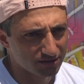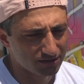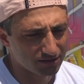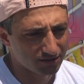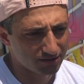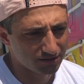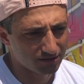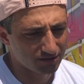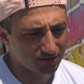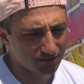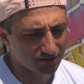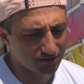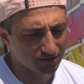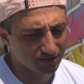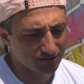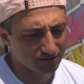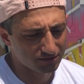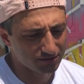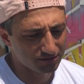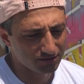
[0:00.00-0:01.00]

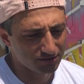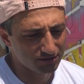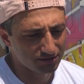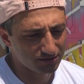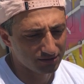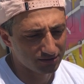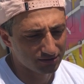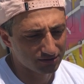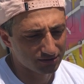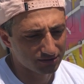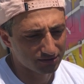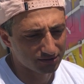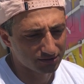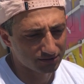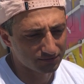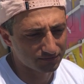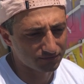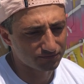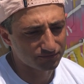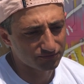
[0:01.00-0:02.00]
Э,
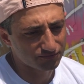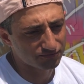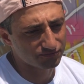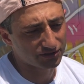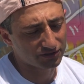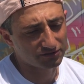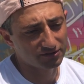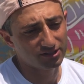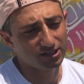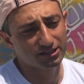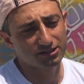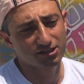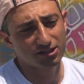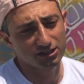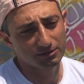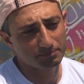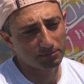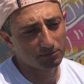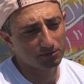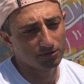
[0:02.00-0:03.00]
и Вдохновляет,
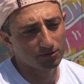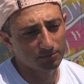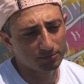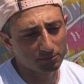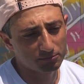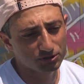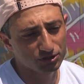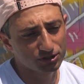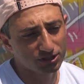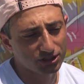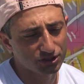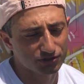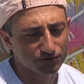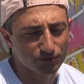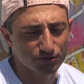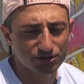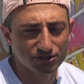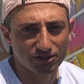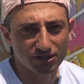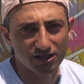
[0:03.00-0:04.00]
когда ты побеждаешь
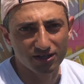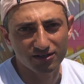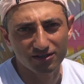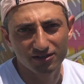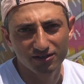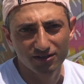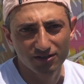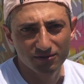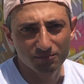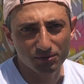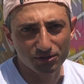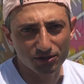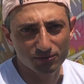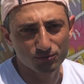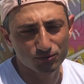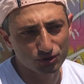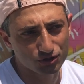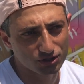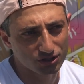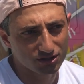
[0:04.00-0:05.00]
свой страх,
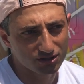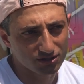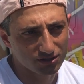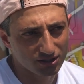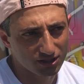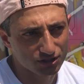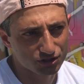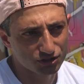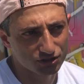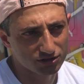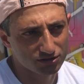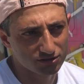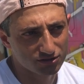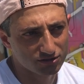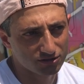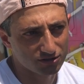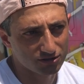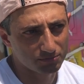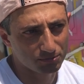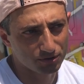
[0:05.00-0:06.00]
потому что
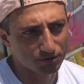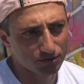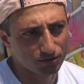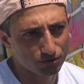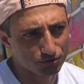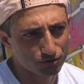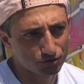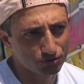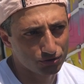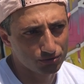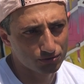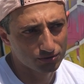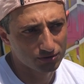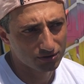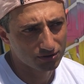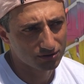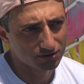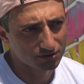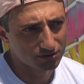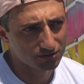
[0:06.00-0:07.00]
каждый определенный трюк,
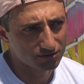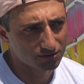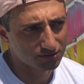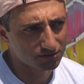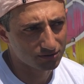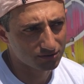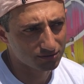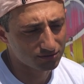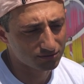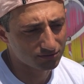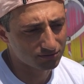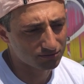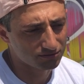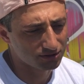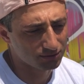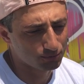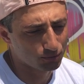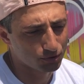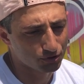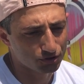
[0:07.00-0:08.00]
э,
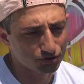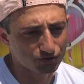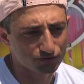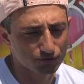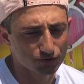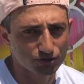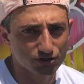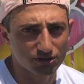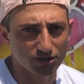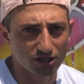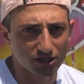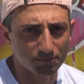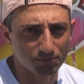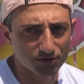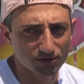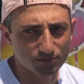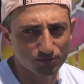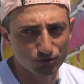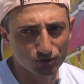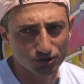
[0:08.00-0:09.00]
ты борешь свой страх,
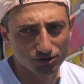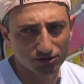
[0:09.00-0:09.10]
потому